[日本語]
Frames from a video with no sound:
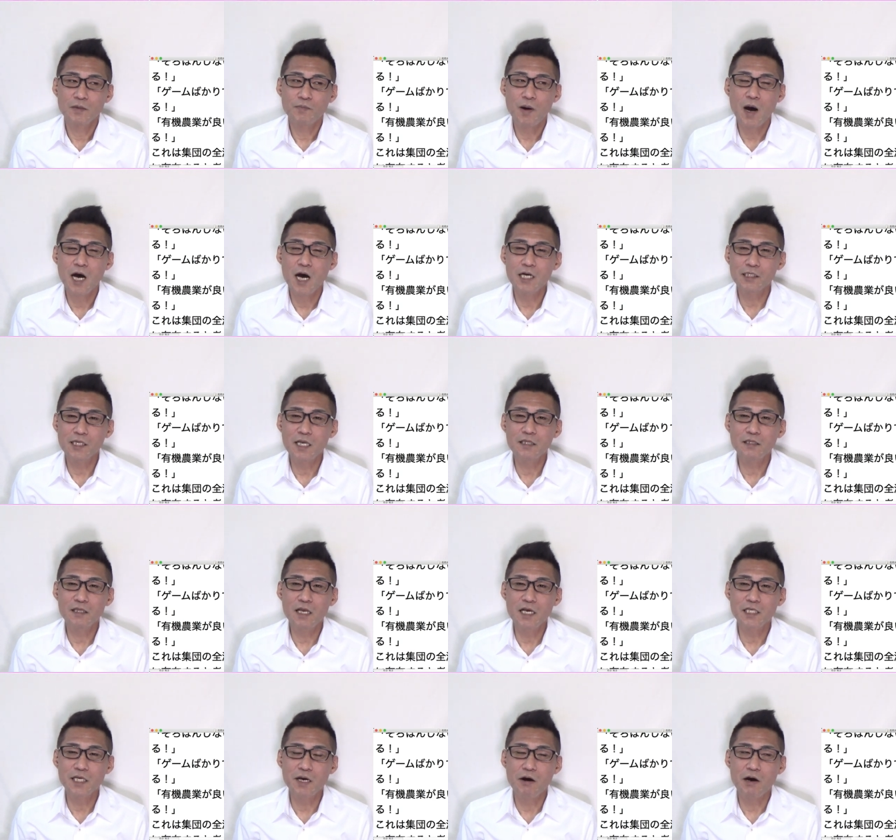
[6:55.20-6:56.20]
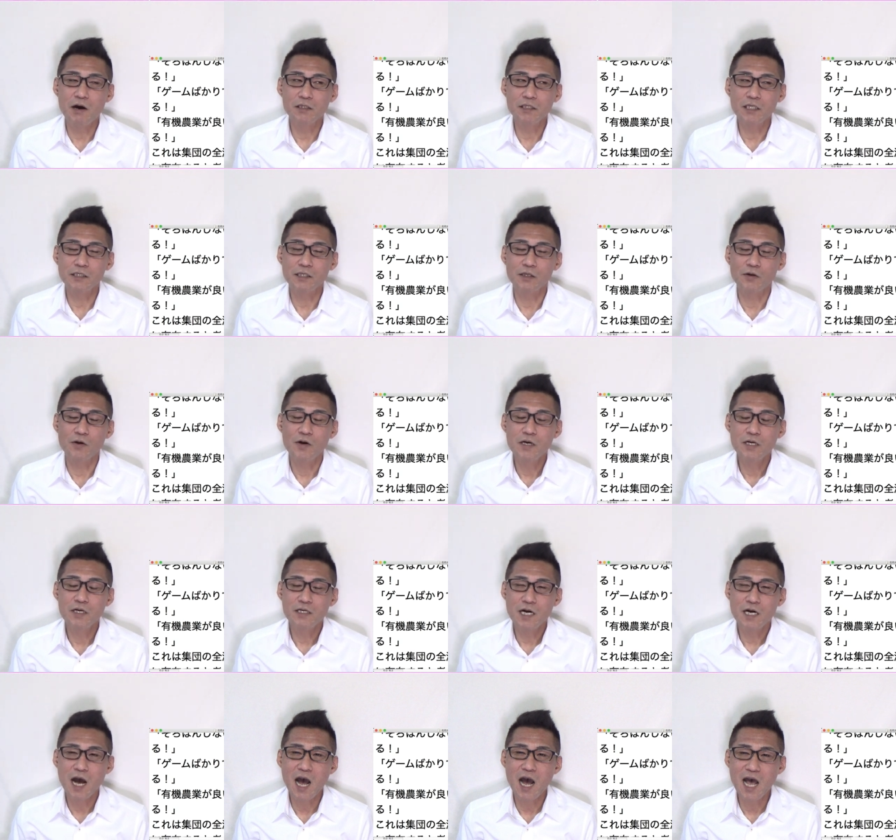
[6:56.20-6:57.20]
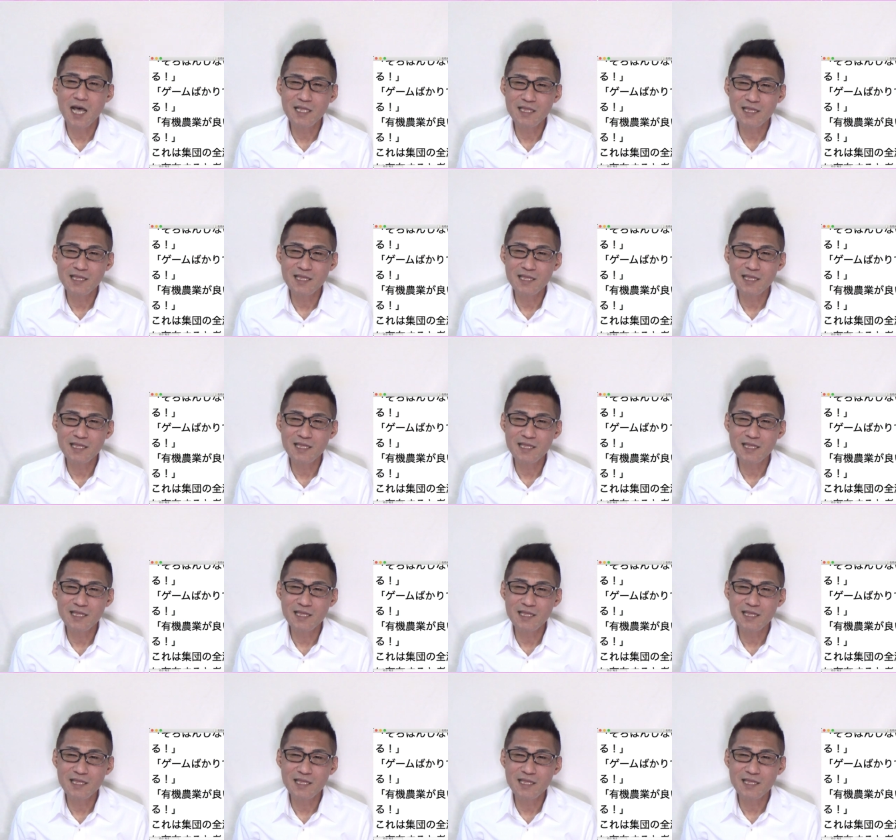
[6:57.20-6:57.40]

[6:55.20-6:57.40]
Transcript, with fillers: パーセンテージはわかんないですけど、必